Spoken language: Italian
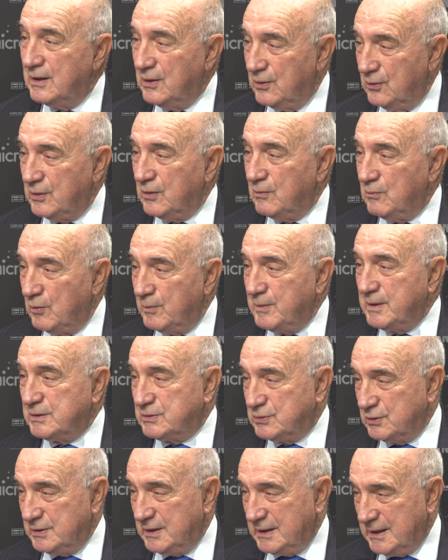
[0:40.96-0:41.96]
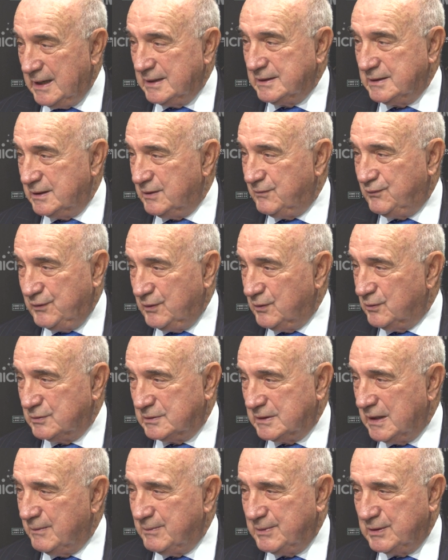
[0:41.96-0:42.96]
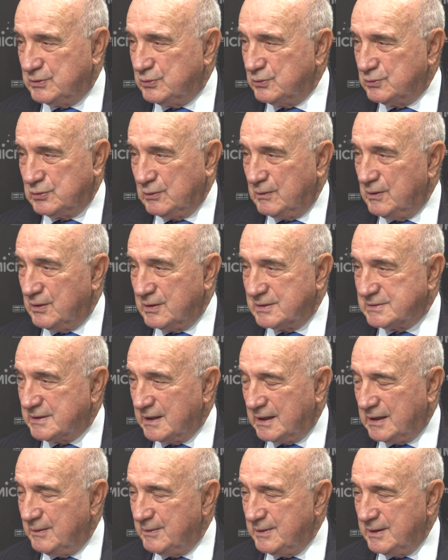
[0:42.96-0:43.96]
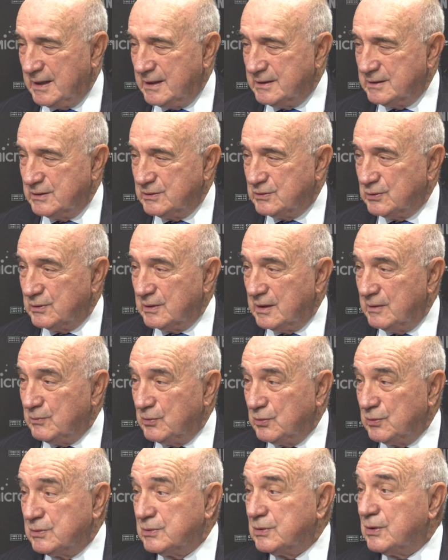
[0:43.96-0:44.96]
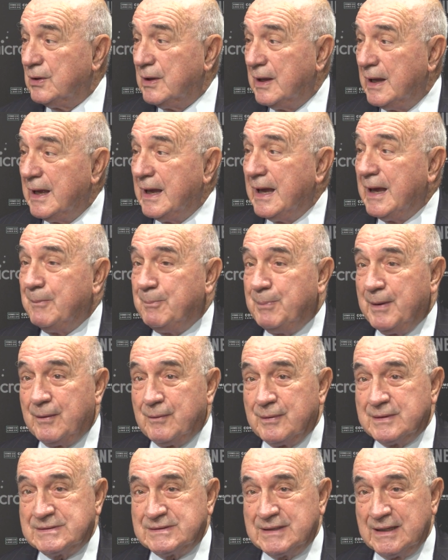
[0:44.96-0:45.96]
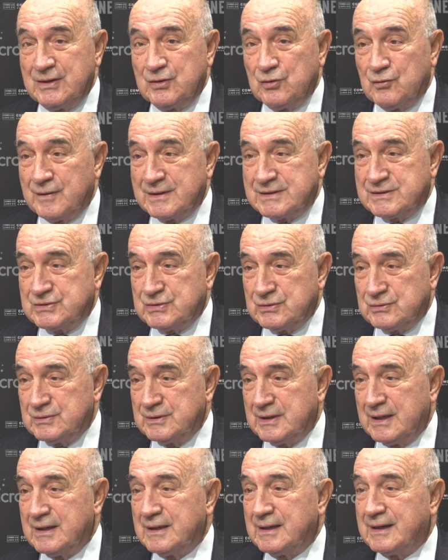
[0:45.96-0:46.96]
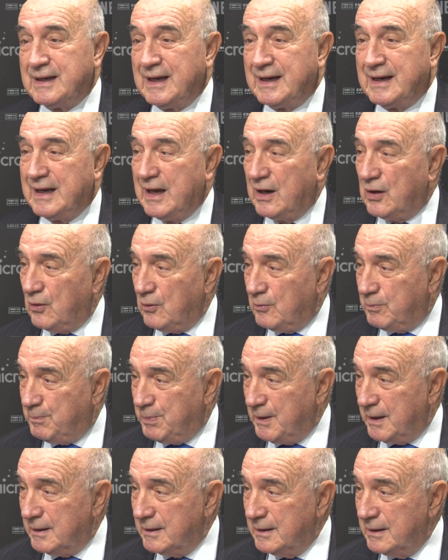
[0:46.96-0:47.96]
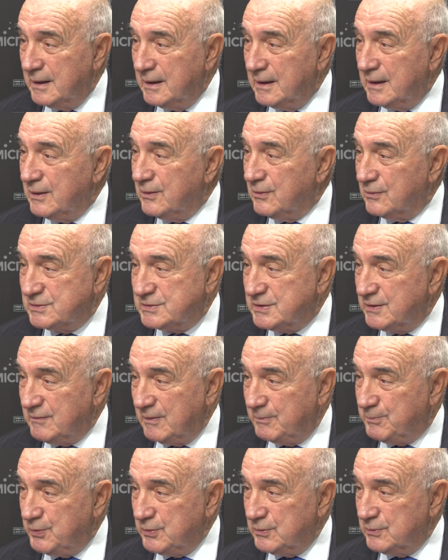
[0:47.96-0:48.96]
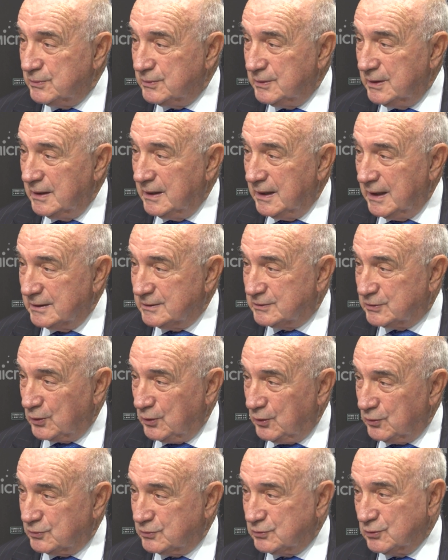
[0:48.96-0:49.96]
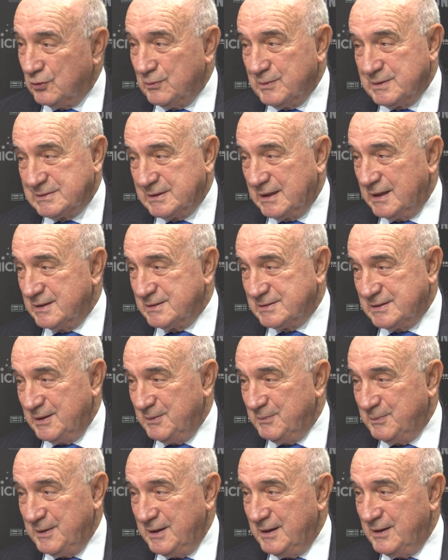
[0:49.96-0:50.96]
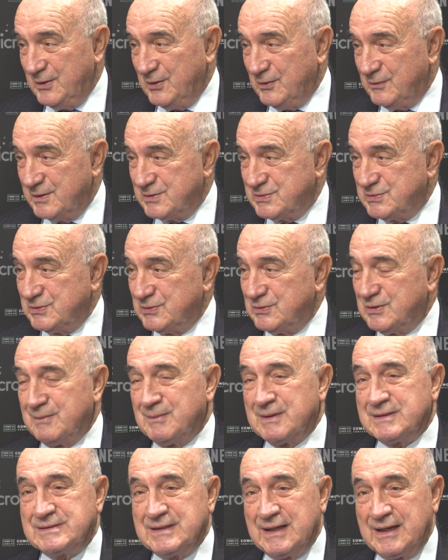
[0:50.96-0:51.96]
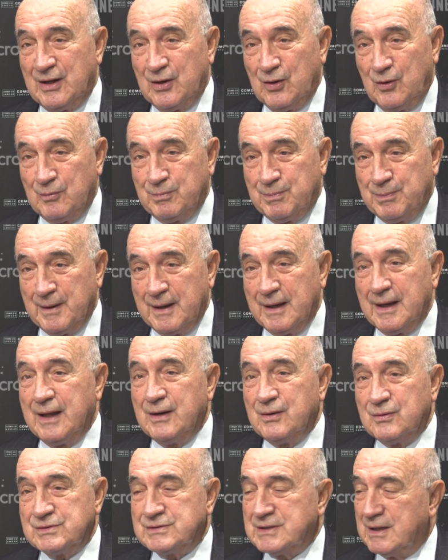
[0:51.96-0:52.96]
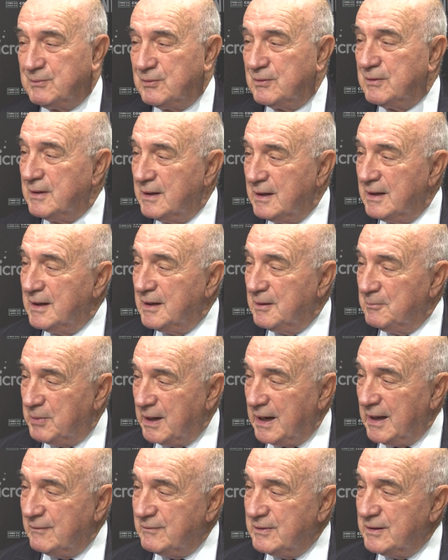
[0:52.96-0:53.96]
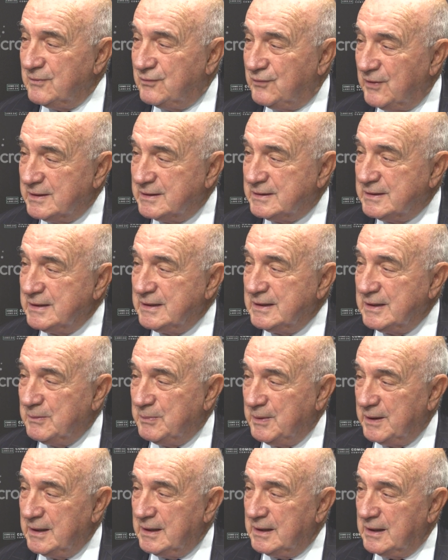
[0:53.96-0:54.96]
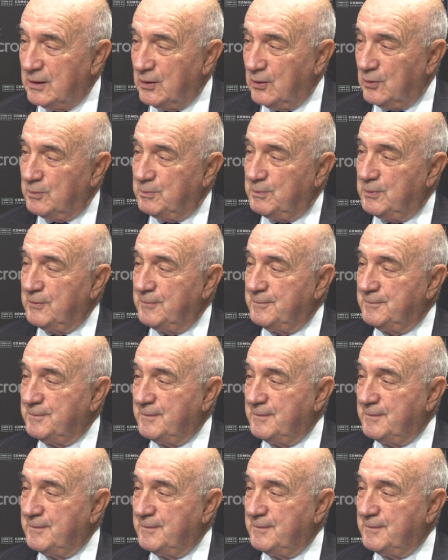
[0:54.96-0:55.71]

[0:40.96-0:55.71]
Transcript: Ora è un momento di grande difficoltà per tutto quello che sta capitando intorno al mondo e per questa innovazione che galoppa, non si va più al trotto come è stata sempre l'innovazione, ma si galoppa e noi siamo bravi fantini per il galoppo.